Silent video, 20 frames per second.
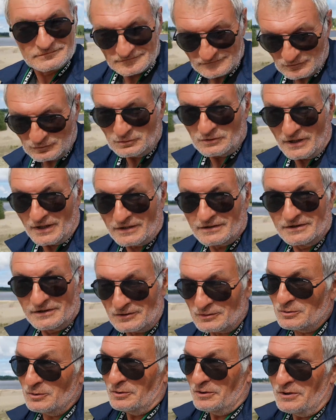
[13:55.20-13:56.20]
Ну а да, а почему и
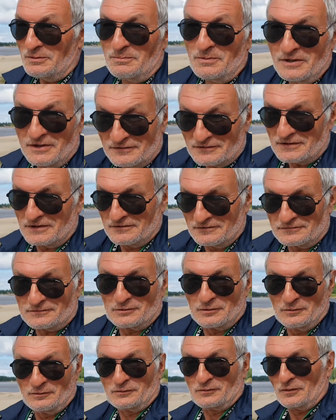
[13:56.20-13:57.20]
кто они были в, в,
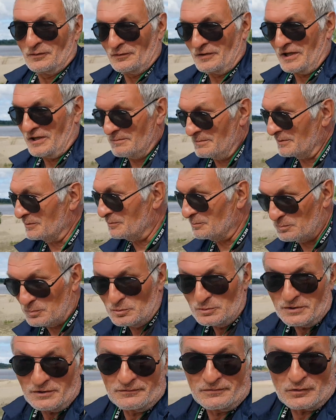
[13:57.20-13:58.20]
в, в то время? Ну,
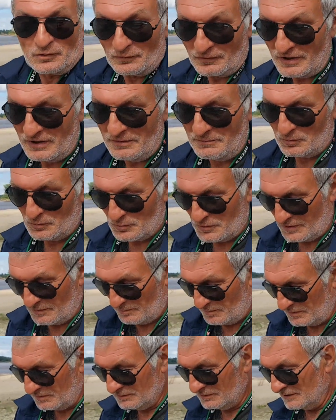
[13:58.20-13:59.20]
Путин в то время уже
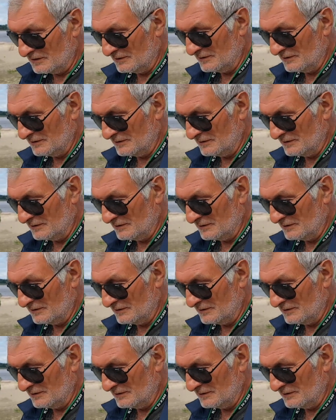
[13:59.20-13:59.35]
был